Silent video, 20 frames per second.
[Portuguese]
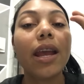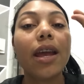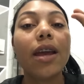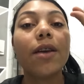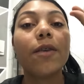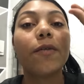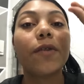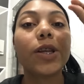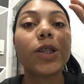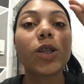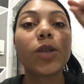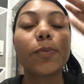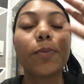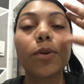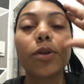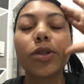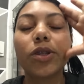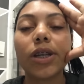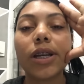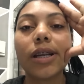Fiz os
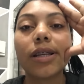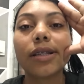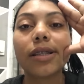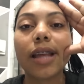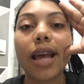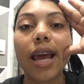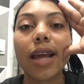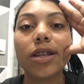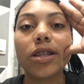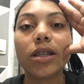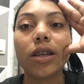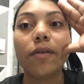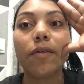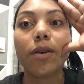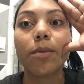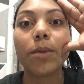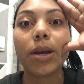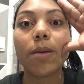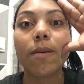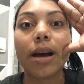pudins, né?
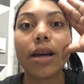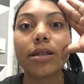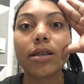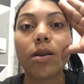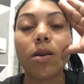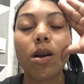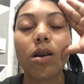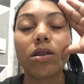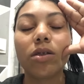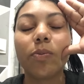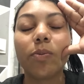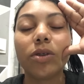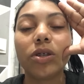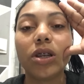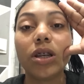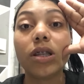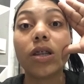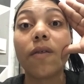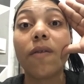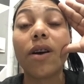Desenformei quase agora os
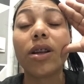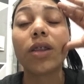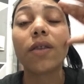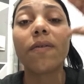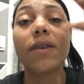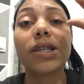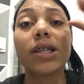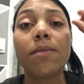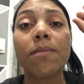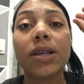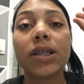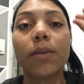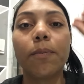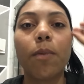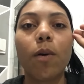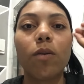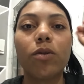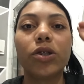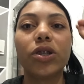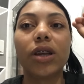pudins. Só falta fazer mais um
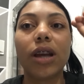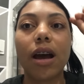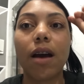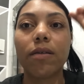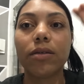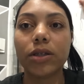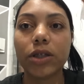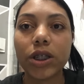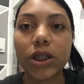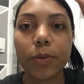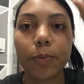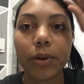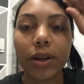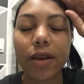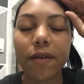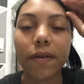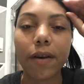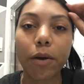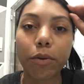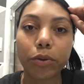pouco de calda, gente, porque
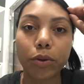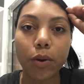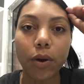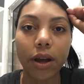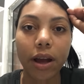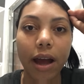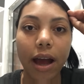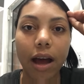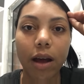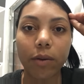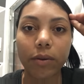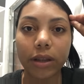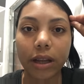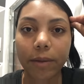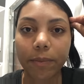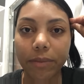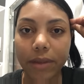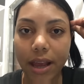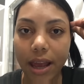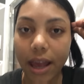faltou calda,
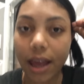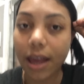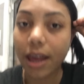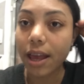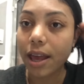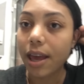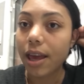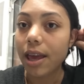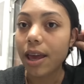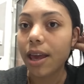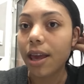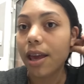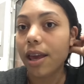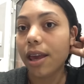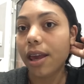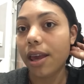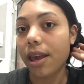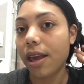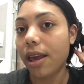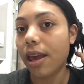né?
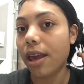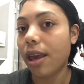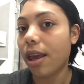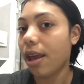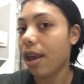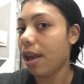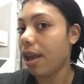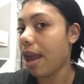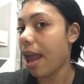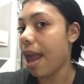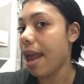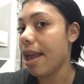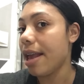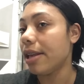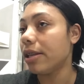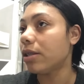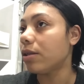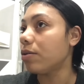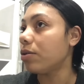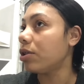E é
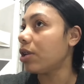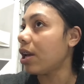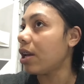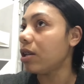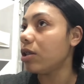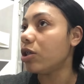isso, gente.